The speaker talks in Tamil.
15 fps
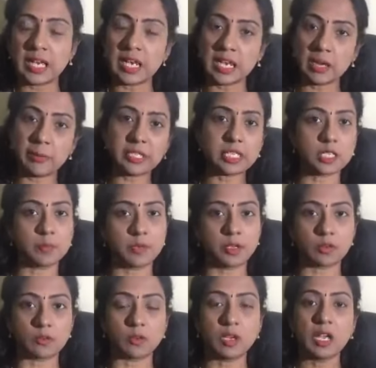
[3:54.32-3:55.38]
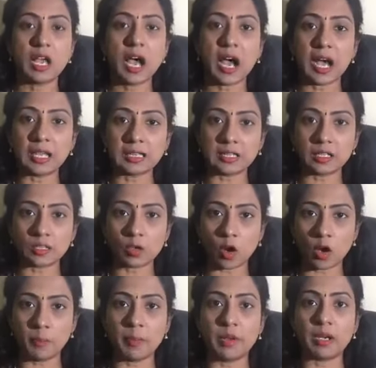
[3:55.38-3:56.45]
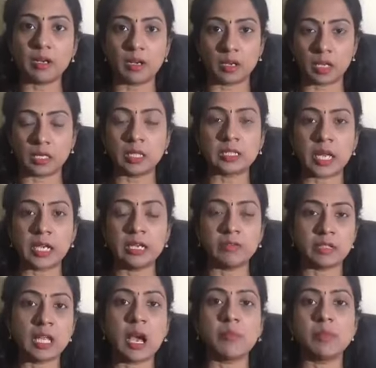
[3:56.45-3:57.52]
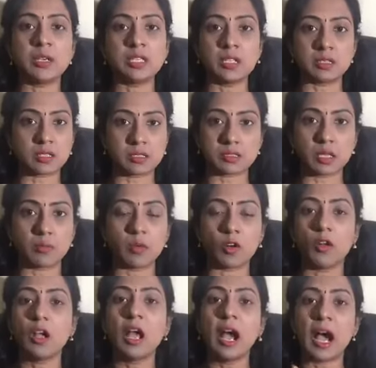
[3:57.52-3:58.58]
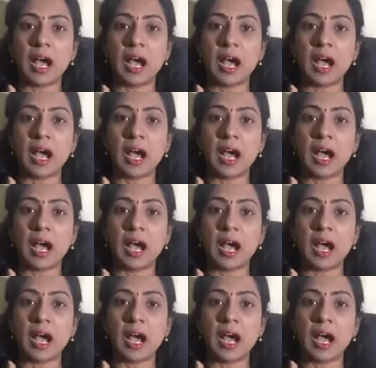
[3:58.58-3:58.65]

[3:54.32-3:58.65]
எல்லாமே செத்து போயிருக்கும் அந்த காப்பர் அந்த தண்ணி வந்து அமிர்தத்துக்கு சமம்